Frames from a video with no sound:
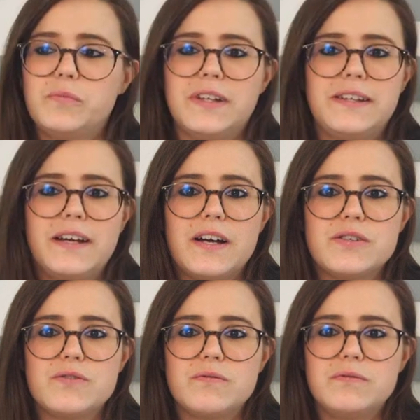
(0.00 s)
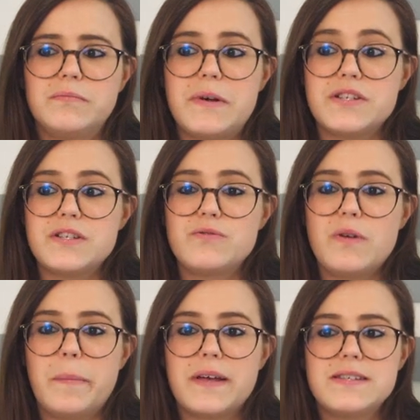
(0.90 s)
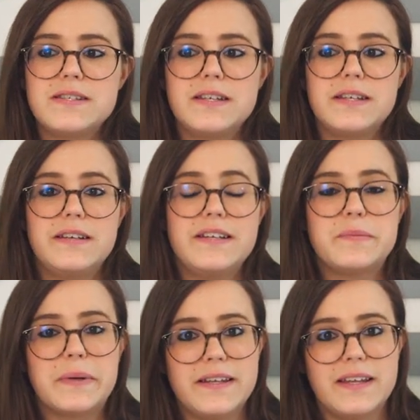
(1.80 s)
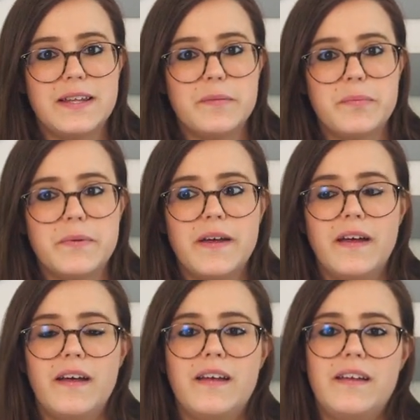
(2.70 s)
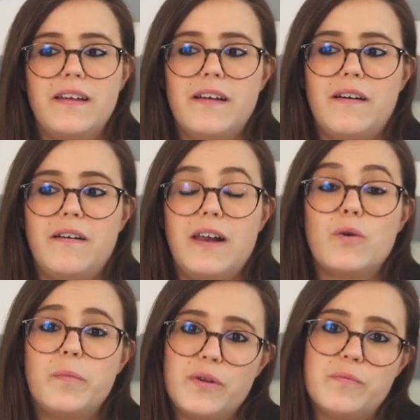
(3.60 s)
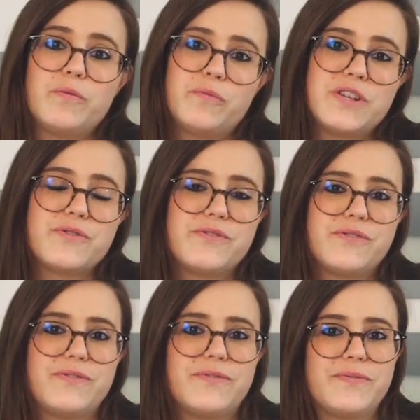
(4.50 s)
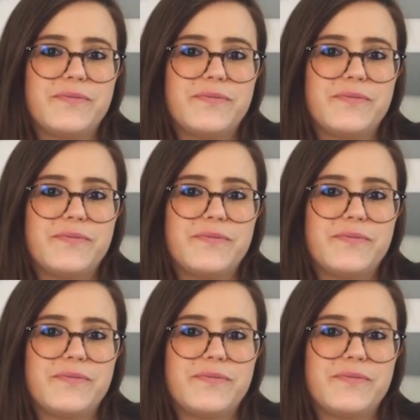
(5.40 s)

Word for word: mon intégration, bah, j'ai su apprécier l'esprit d'équipe et l'accompagnement de mon agence.